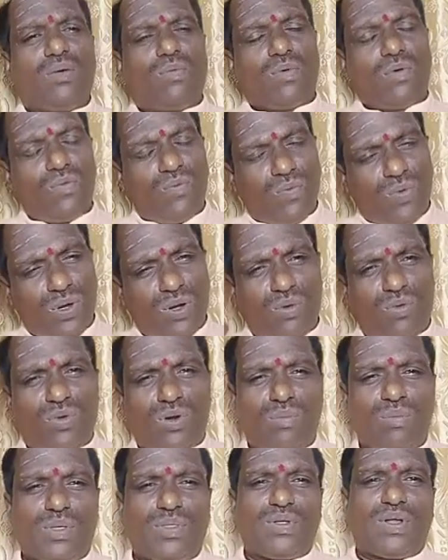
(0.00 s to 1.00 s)
ஒவ்வொரு
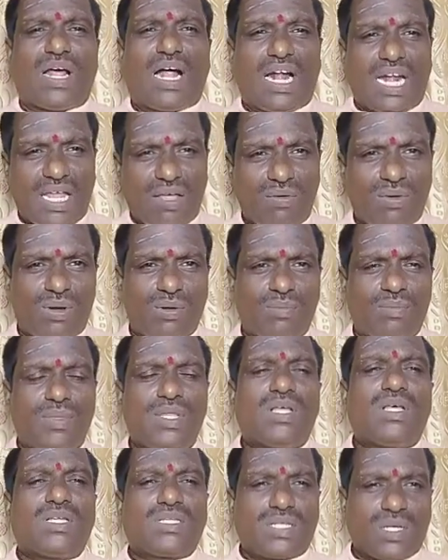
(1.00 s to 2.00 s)
குடும்பத்தில் அனைவரும்
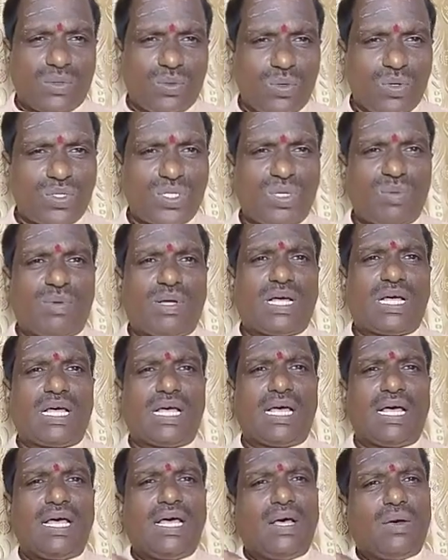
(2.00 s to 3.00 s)
சந்தோஷமாக
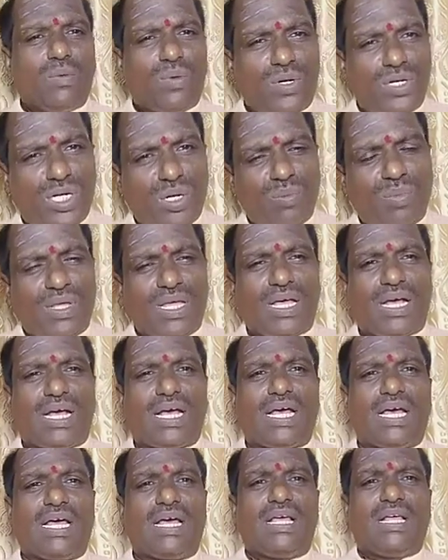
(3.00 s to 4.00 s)

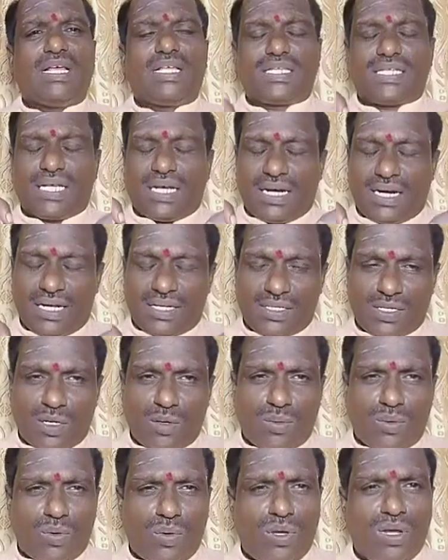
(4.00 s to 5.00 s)
ஒற்றுமையாக சகல சௌ
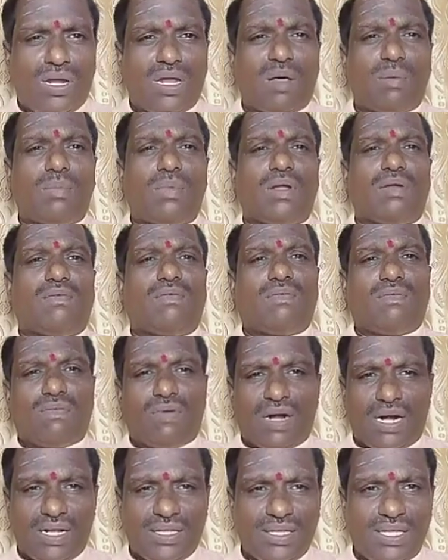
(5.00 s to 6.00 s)
நோயில்லாமல்
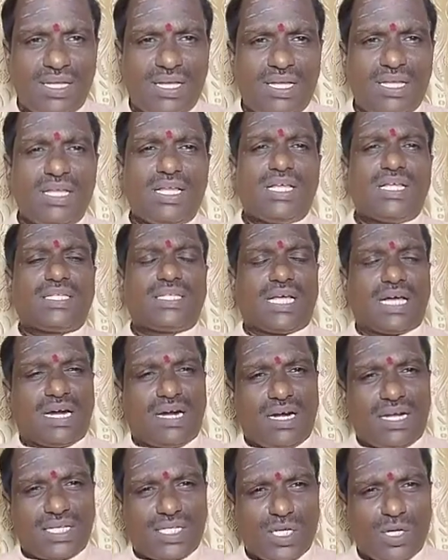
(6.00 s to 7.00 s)
வாழ்ந்து
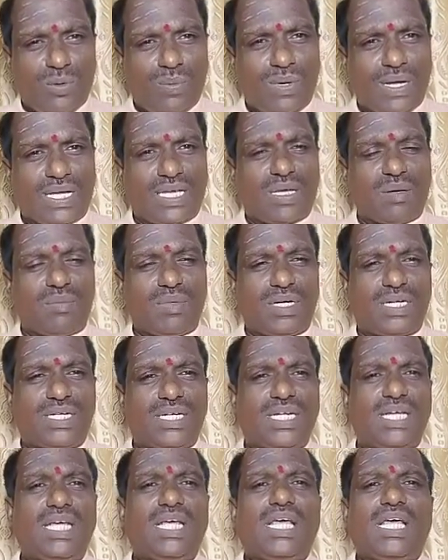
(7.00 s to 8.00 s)
சகல சௌபாக்கியம் பெற்று
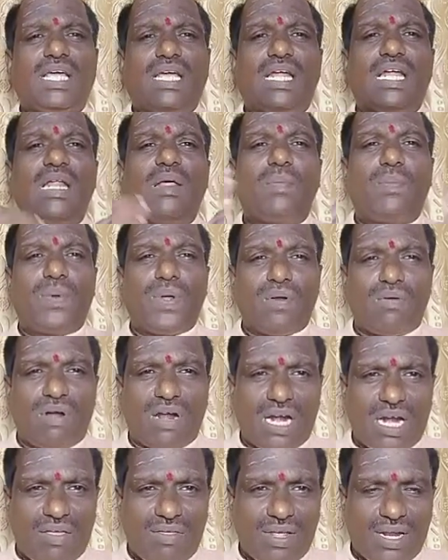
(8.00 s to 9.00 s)
இனி
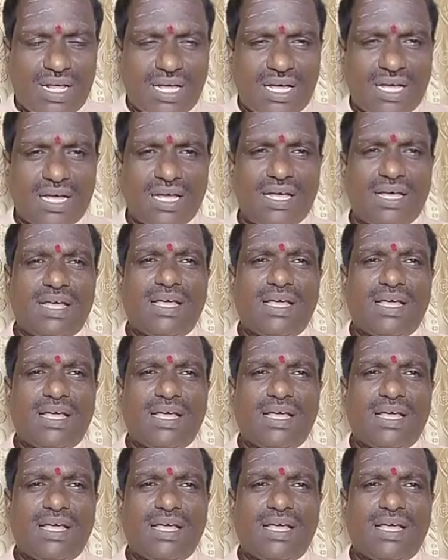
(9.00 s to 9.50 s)
பிறவாள் எதற்காக